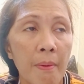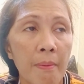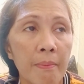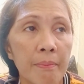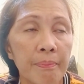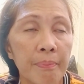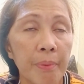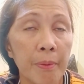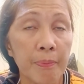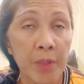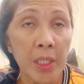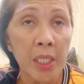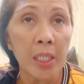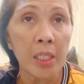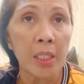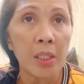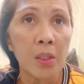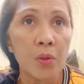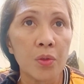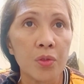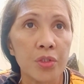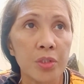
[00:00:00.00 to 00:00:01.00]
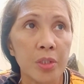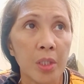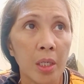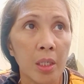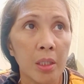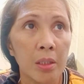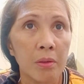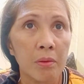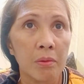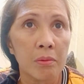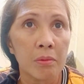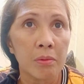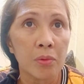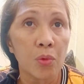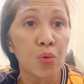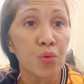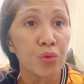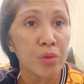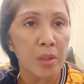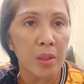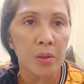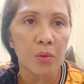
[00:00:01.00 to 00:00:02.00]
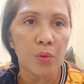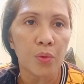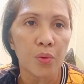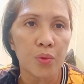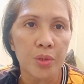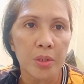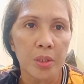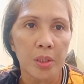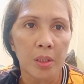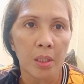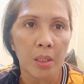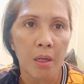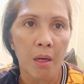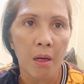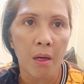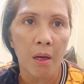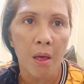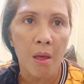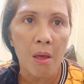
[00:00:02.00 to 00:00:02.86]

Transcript: 50 kilos, tsaka yung kunting grocery lang.